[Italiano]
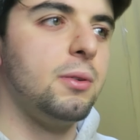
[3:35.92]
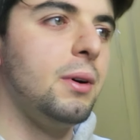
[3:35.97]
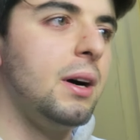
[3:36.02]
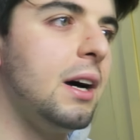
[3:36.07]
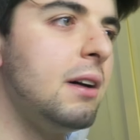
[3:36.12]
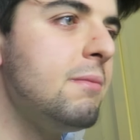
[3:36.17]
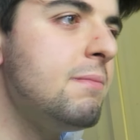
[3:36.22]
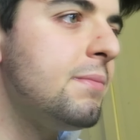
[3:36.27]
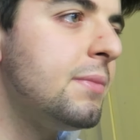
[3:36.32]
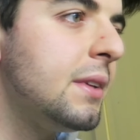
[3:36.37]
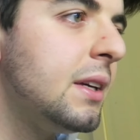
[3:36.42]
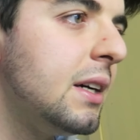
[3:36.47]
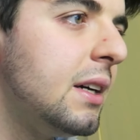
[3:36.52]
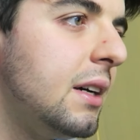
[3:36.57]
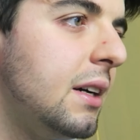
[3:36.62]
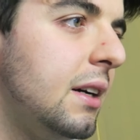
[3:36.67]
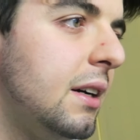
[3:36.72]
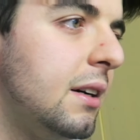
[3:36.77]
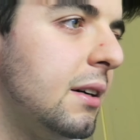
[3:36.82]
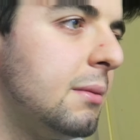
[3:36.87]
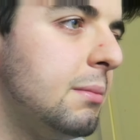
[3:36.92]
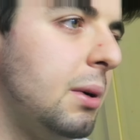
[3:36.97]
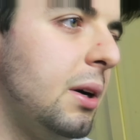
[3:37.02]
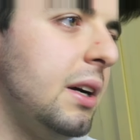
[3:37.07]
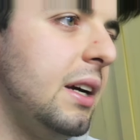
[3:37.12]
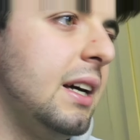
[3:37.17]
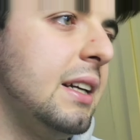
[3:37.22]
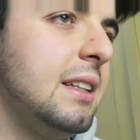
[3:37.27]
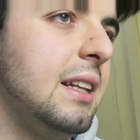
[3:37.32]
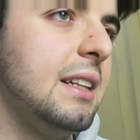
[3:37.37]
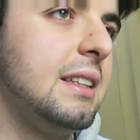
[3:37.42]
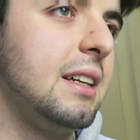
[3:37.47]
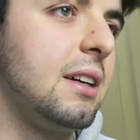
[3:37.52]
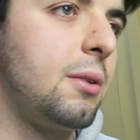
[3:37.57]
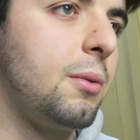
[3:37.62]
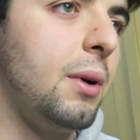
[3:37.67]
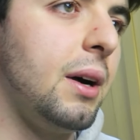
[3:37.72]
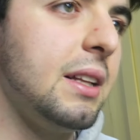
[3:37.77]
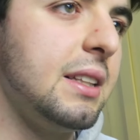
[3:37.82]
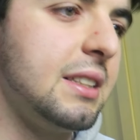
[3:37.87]
qua poi andate
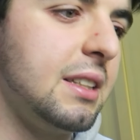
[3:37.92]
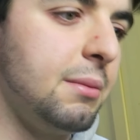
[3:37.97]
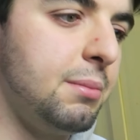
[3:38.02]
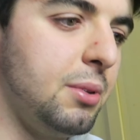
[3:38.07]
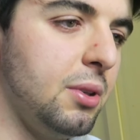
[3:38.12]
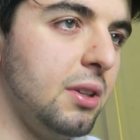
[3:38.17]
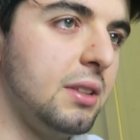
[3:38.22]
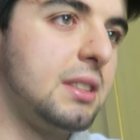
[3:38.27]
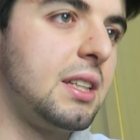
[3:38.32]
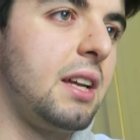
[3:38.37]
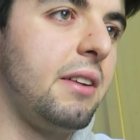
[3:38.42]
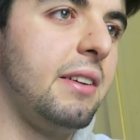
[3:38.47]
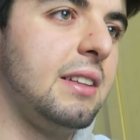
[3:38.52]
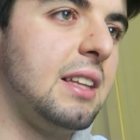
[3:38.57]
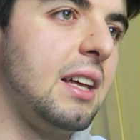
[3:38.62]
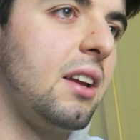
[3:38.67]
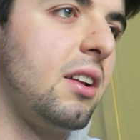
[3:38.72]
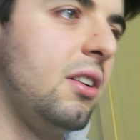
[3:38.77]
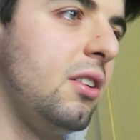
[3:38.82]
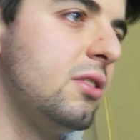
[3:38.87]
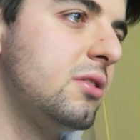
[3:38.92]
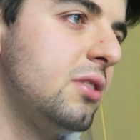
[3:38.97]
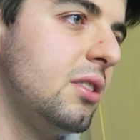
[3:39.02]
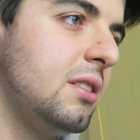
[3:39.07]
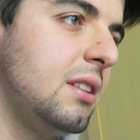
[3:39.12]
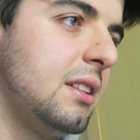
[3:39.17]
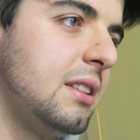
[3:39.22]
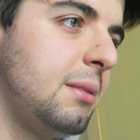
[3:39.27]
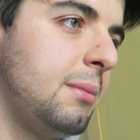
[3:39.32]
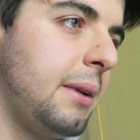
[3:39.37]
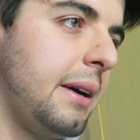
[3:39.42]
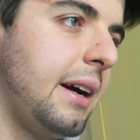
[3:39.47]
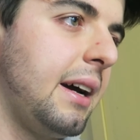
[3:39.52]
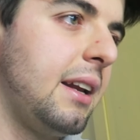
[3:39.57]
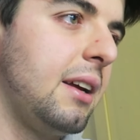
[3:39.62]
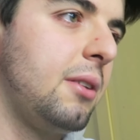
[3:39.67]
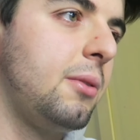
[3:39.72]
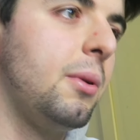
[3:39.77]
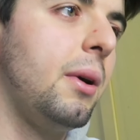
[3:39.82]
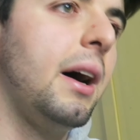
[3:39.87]
qua ad esempio e scrivete in rosso andate
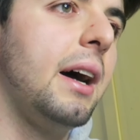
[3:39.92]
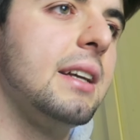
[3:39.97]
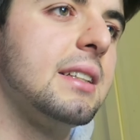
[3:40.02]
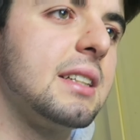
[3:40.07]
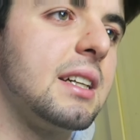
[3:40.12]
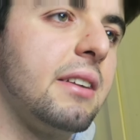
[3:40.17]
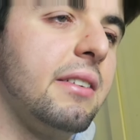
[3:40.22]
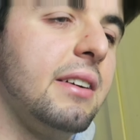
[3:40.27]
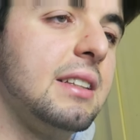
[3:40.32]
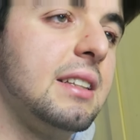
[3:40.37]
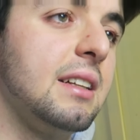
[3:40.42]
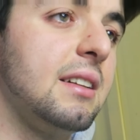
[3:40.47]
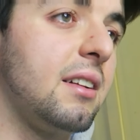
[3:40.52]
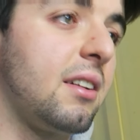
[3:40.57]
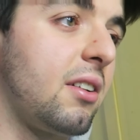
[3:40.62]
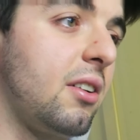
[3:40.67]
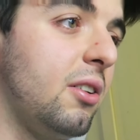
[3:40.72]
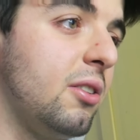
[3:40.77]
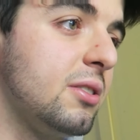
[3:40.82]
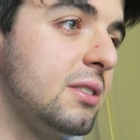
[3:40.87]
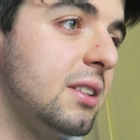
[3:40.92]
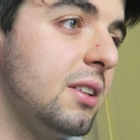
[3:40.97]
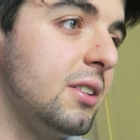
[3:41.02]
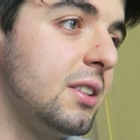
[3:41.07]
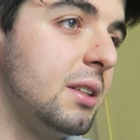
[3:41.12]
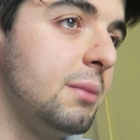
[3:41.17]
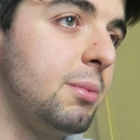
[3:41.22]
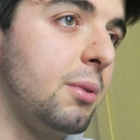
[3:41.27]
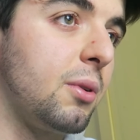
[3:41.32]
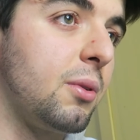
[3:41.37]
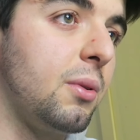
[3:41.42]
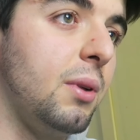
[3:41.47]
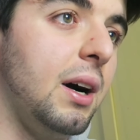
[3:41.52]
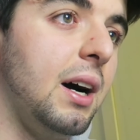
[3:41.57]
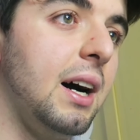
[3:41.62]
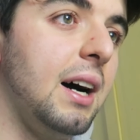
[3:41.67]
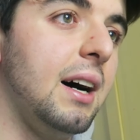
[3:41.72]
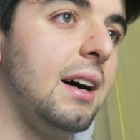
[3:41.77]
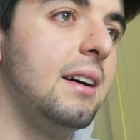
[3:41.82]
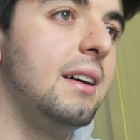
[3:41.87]
magari qua e scrivete in rosa tipo
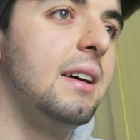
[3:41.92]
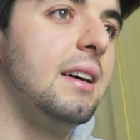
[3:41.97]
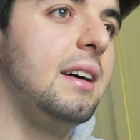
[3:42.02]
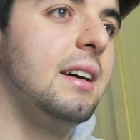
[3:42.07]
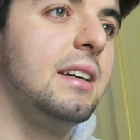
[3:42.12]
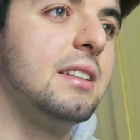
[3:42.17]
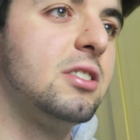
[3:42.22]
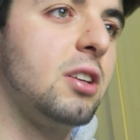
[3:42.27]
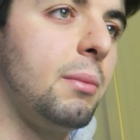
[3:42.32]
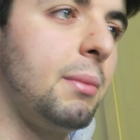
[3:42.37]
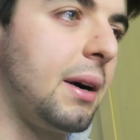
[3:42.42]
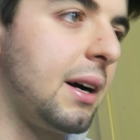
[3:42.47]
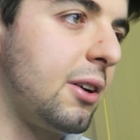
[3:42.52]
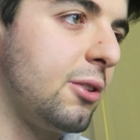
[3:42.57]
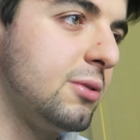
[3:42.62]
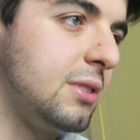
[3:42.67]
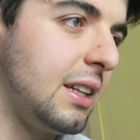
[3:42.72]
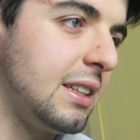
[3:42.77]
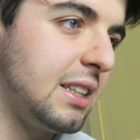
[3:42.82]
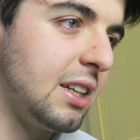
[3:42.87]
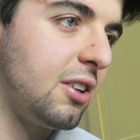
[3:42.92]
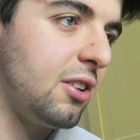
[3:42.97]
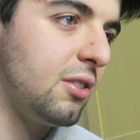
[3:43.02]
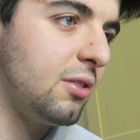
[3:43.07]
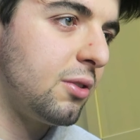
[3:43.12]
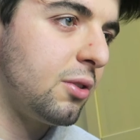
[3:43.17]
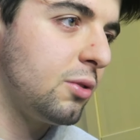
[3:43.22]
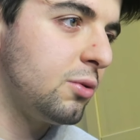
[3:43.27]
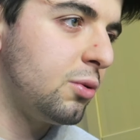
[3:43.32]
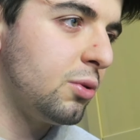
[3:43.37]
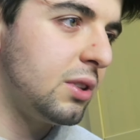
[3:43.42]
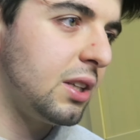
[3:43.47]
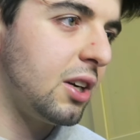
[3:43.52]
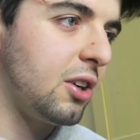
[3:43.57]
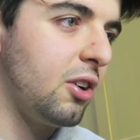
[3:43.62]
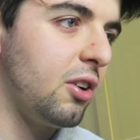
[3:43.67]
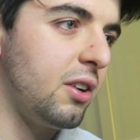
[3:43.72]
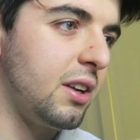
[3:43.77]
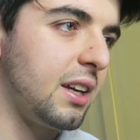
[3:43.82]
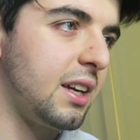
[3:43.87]
qua insomma con, tanti, con tutti i
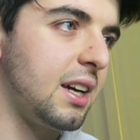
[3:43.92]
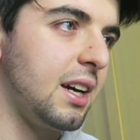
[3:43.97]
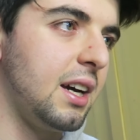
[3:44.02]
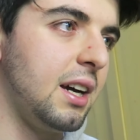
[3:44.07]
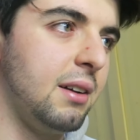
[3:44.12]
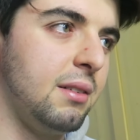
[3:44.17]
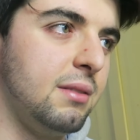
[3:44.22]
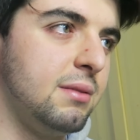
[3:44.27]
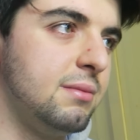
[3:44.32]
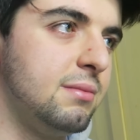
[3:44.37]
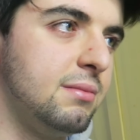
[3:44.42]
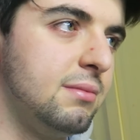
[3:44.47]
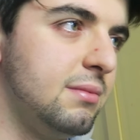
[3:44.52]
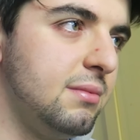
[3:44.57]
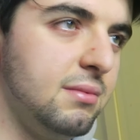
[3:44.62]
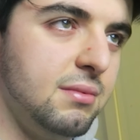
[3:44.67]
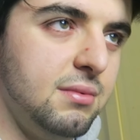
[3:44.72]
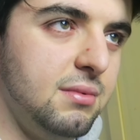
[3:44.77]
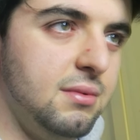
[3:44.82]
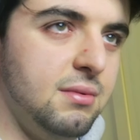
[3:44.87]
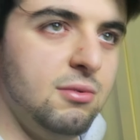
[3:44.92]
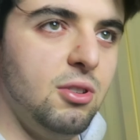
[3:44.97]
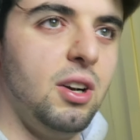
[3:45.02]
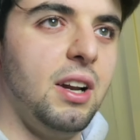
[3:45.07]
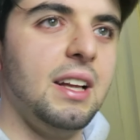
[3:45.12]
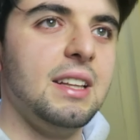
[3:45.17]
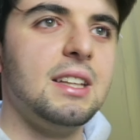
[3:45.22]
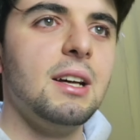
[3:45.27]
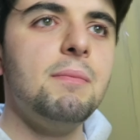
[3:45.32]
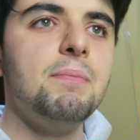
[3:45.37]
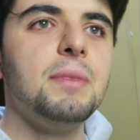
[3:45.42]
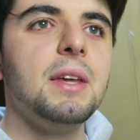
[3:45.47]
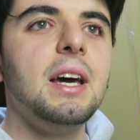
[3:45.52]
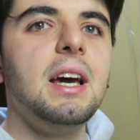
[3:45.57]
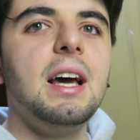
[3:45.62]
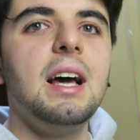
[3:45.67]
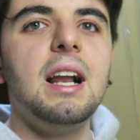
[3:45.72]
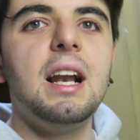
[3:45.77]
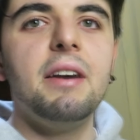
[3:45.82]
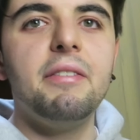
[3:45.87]
colori che volete.
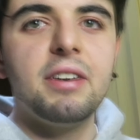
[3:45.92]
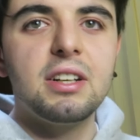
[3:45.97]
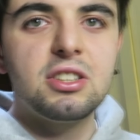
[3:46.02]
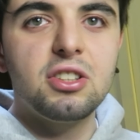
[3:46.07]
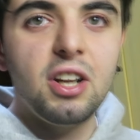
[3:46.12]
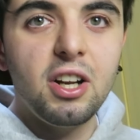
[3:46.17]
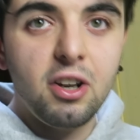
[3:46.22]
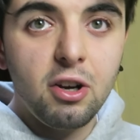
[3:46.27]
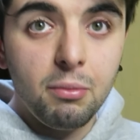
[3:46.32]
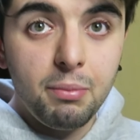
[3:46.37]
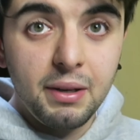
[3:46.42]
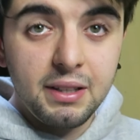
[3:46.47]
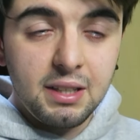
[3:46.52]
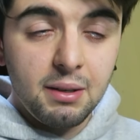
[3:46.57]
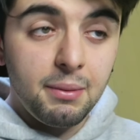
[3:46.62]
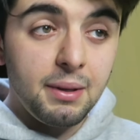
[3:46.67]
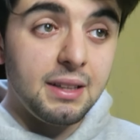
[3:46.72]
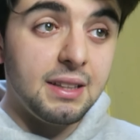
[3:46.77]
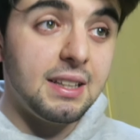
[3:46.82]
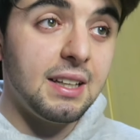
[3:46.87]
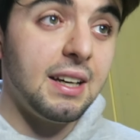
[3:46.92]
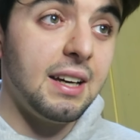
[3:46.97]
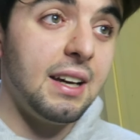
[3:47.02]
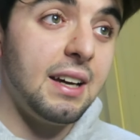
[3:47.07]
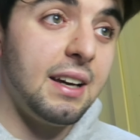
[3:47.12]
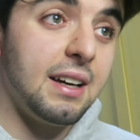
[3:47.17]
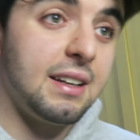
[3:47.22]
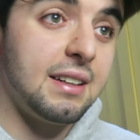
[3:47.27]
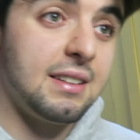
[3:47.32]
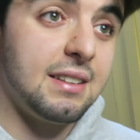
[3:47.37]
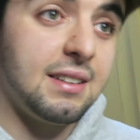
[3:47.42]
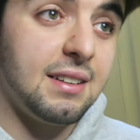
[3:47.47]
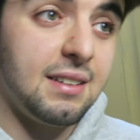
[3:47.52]
La versione completamente